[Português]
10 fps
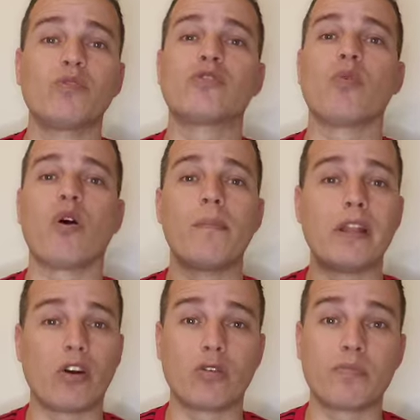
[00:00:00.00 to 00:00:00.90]
muito boa, a
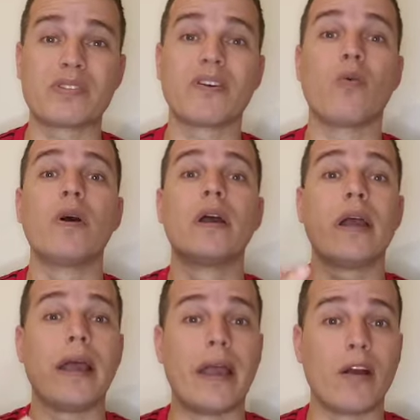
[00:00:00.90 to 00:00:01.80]
melhor opção
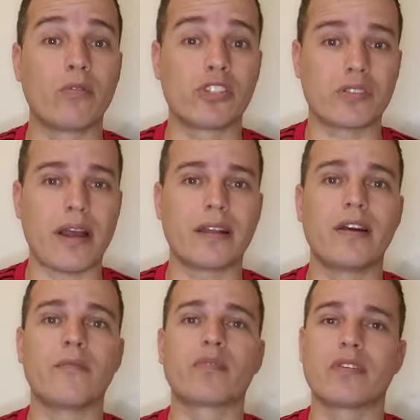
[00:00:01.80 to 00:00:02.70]
é o Instagram,